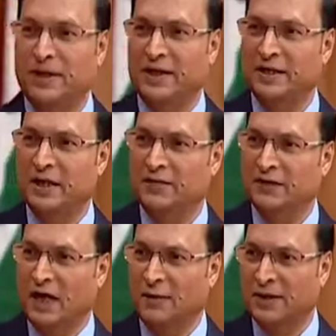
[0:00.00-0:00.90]
कह दिया
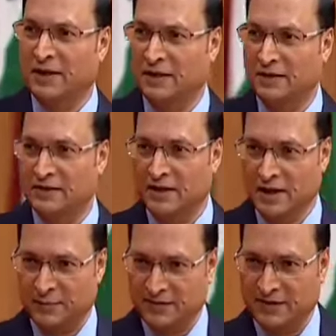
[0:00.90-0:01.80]
वरना आमिर खान की तरह
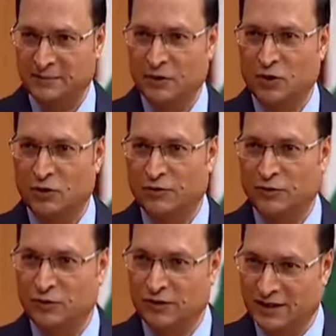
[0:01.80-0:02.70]
आपके साथ भी
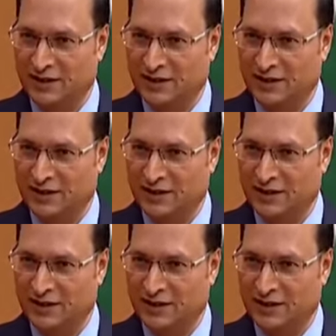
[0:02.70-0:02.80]
कंट्रोवर्सी हो जाती